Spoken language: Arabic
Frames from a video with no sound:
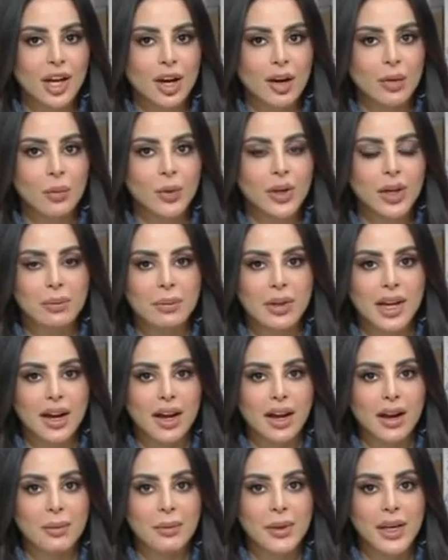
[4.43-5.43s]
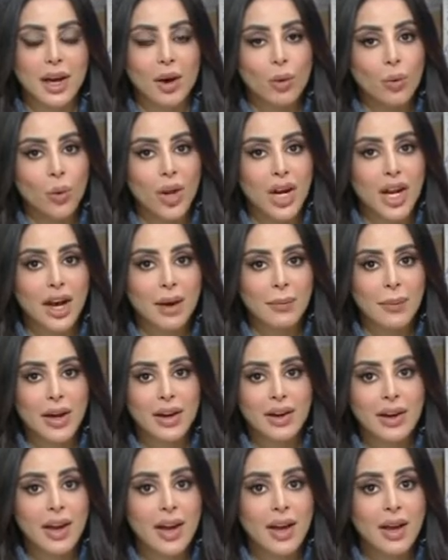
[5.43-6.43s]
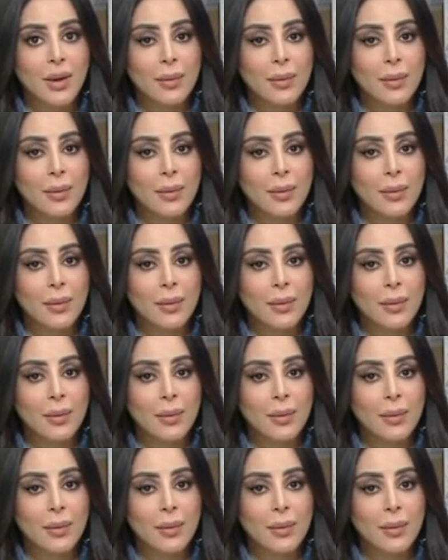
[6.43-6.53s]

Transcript: لليوم ونبداها بأول خبر